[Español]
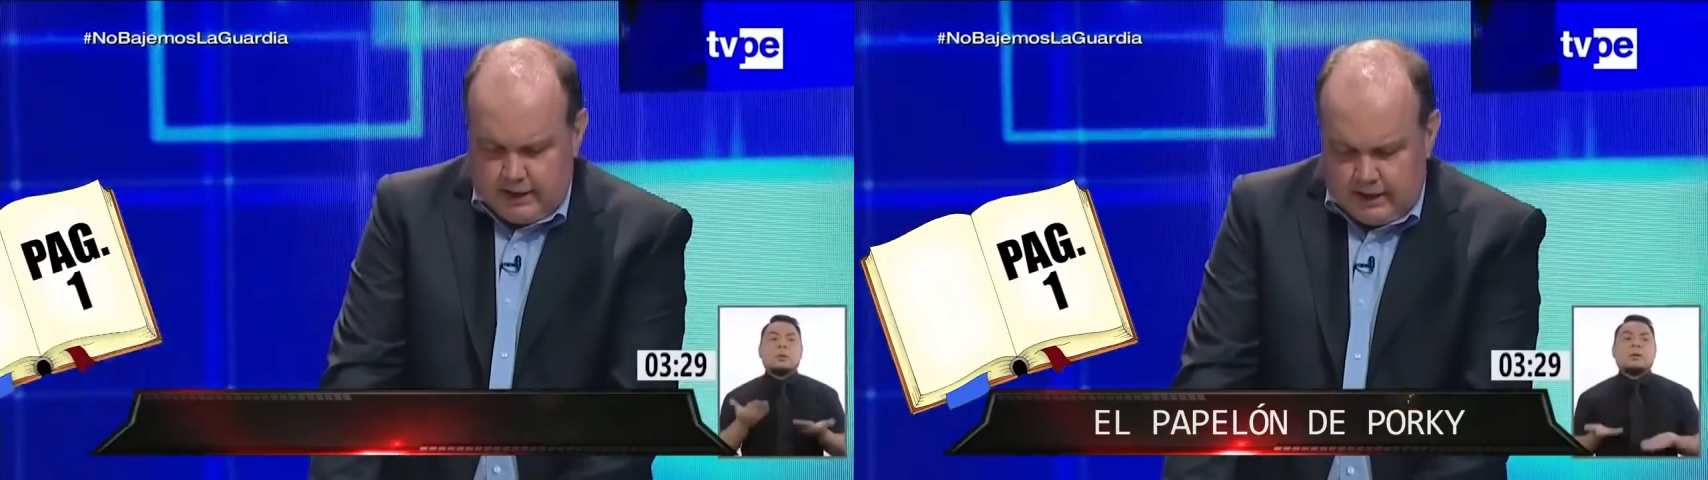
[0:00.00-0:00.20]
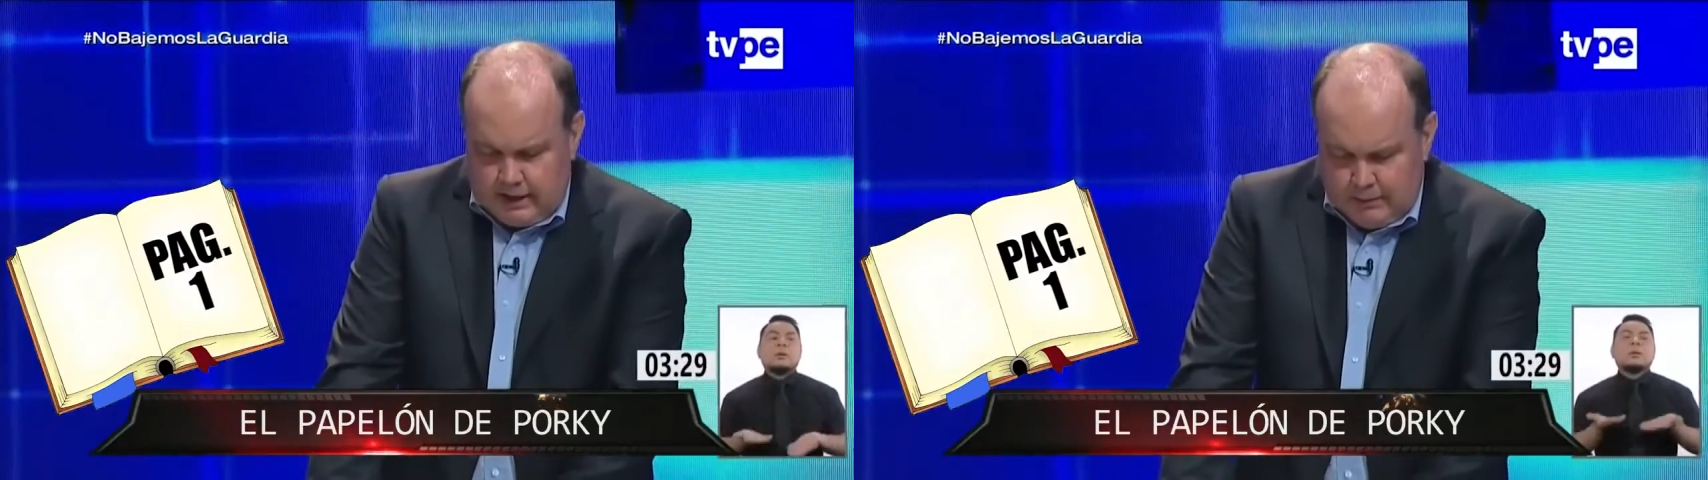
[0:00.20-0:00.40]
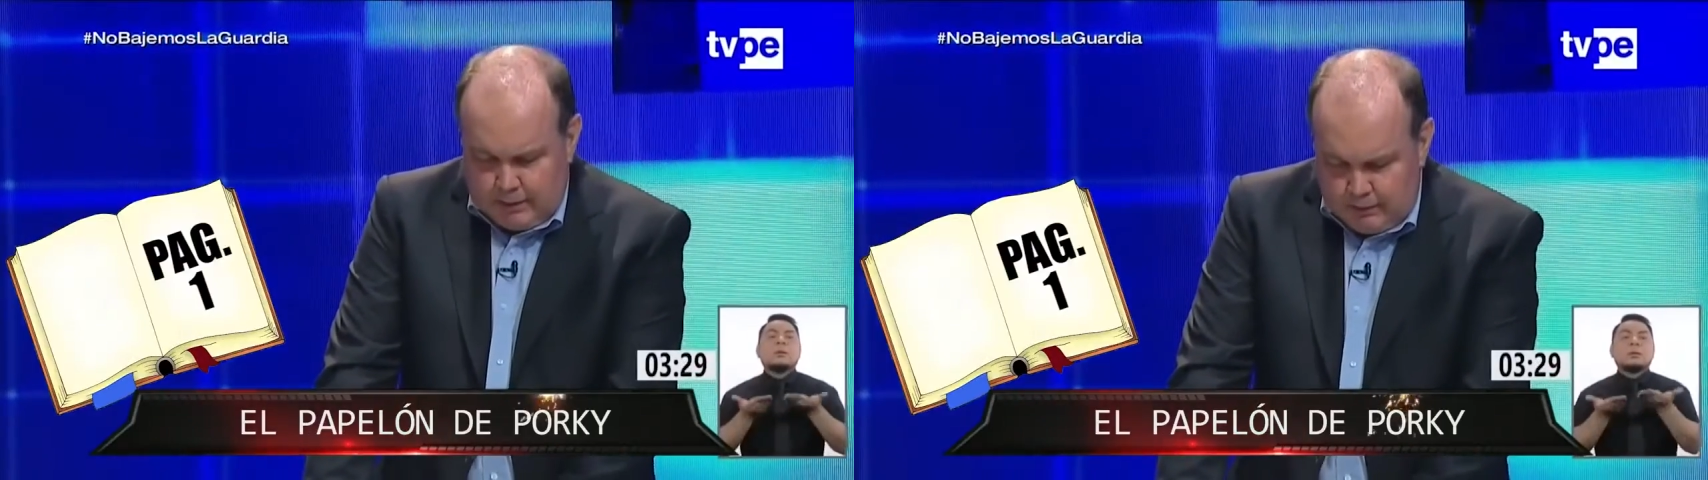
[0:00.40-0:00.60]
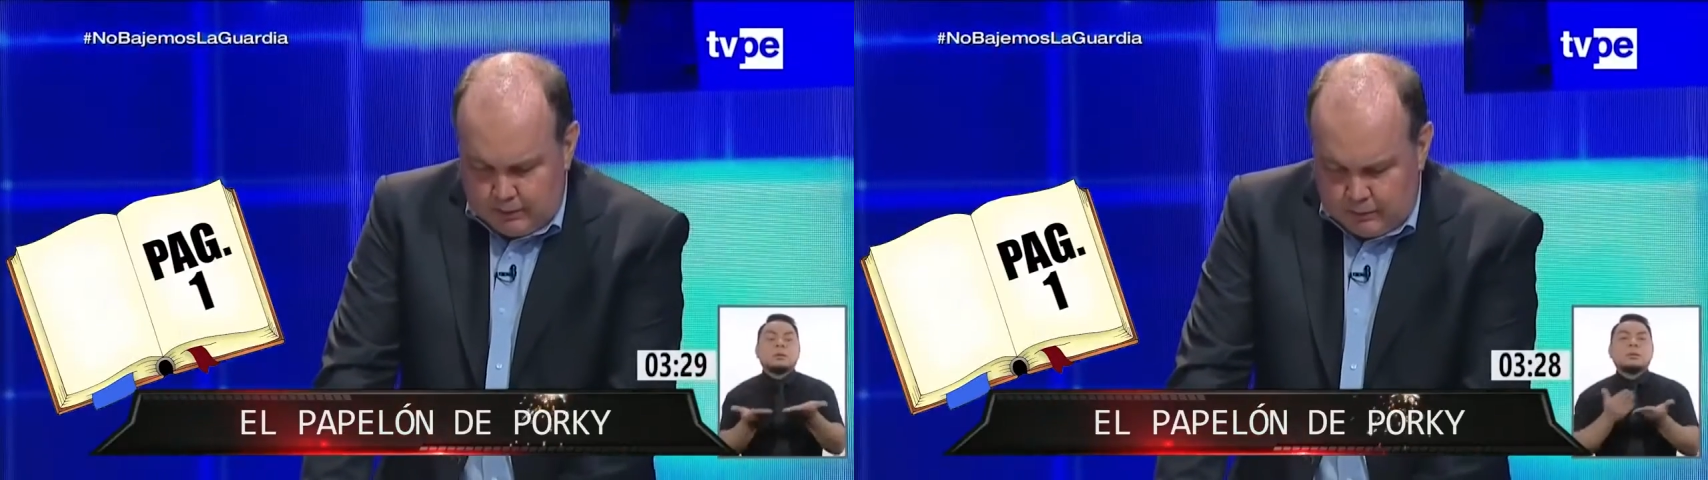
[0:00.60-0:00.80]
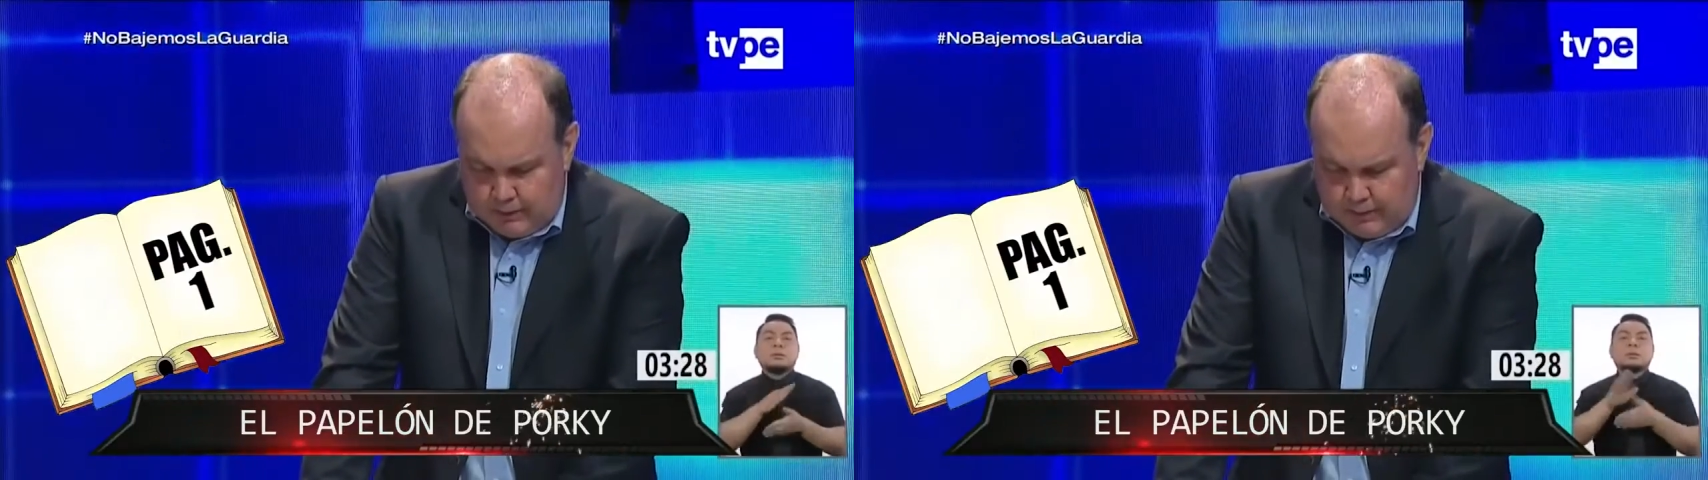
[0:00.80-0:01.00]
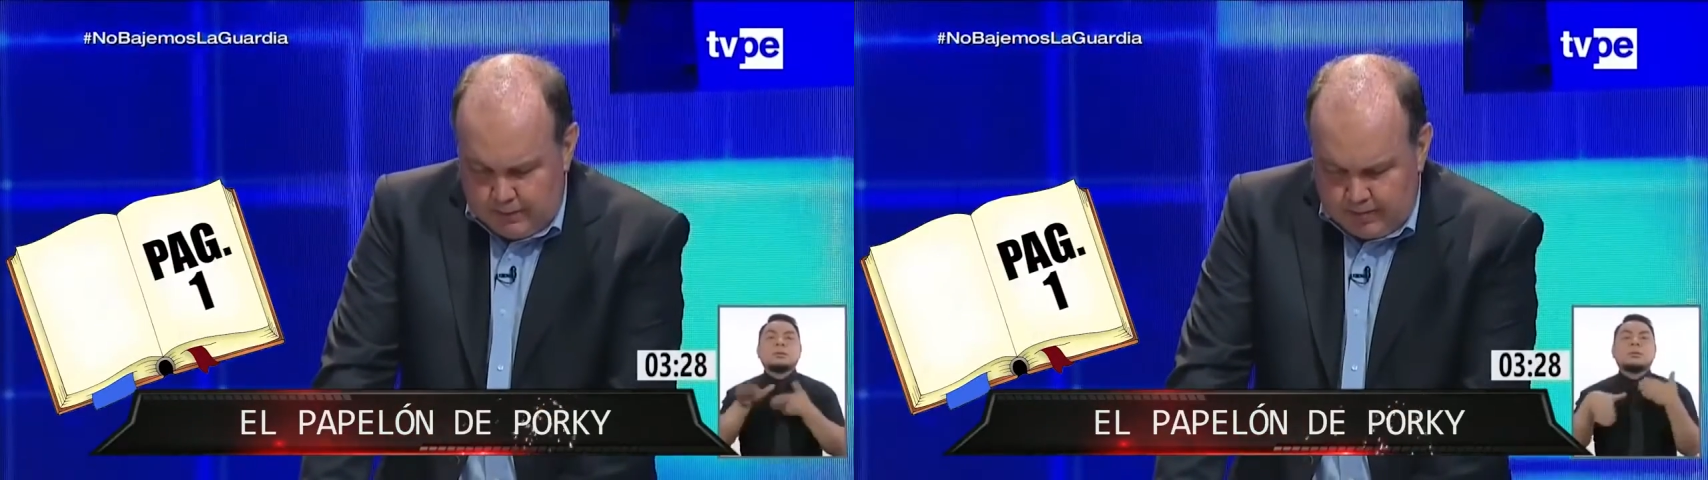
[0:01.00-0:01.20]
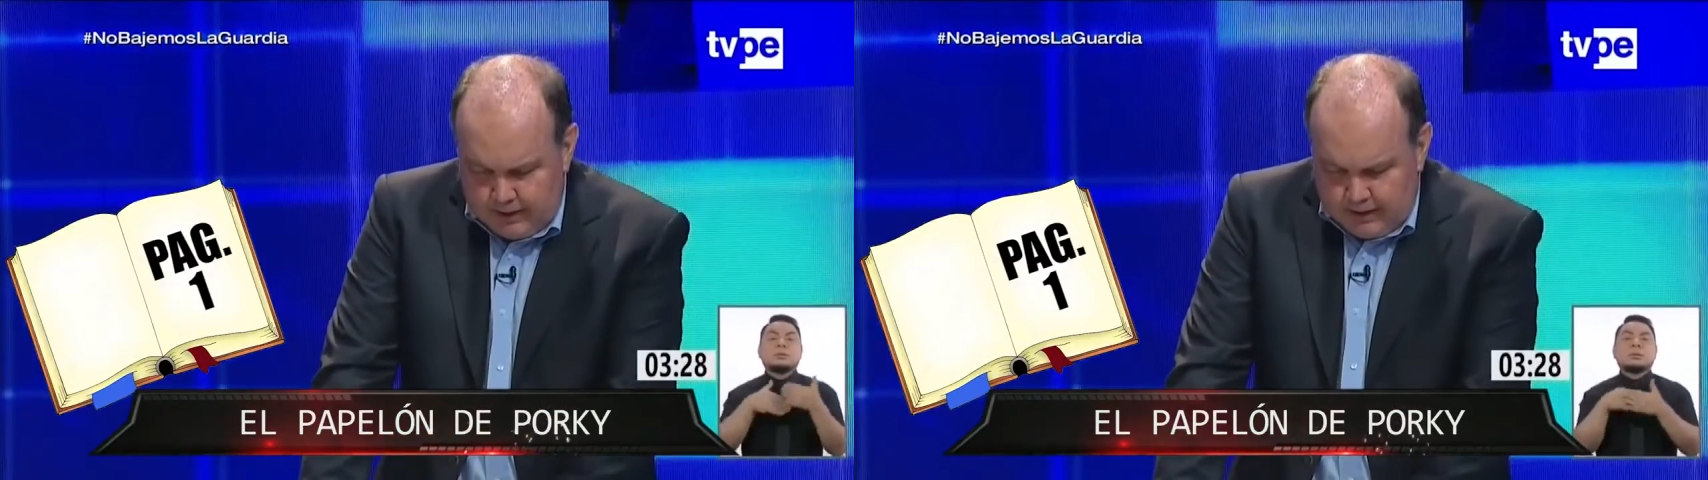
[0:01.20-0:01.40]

la cadena perpetua